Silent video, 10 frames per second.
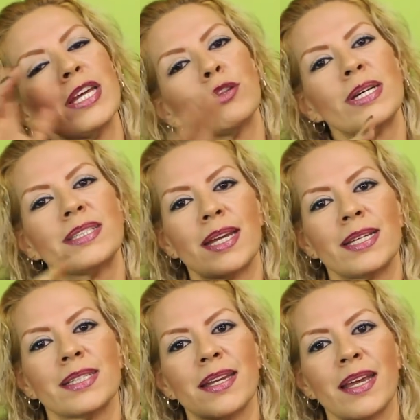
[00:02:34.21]
Y tú
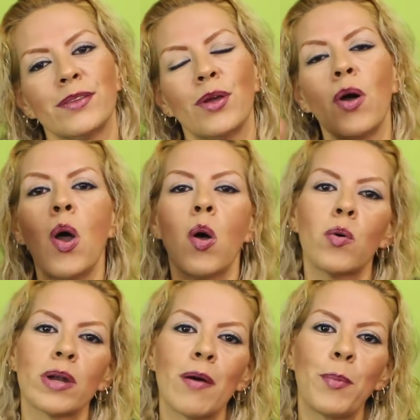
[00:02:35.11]
estarás ganando
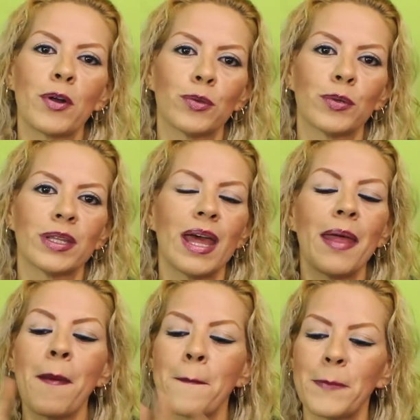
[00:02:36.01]
una oportunidad